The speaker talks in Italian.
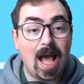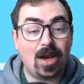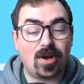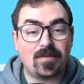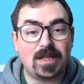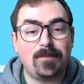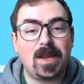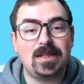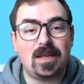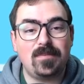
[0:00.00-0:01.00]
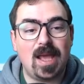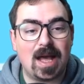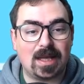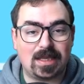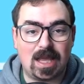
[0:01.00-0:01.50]
Allora vado a prendermi
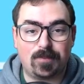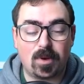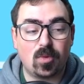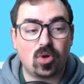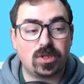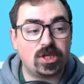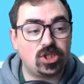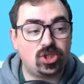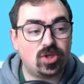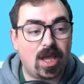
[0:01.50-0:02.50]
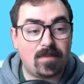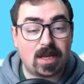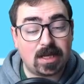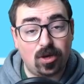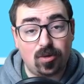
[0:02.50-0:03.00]
anche il promo code Ciccio
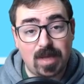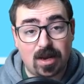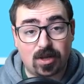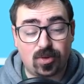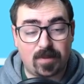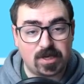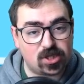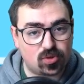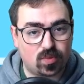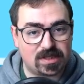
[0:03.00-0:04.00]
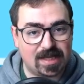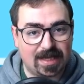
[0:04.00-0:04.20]
Gamer che non mi era ancora preso su questo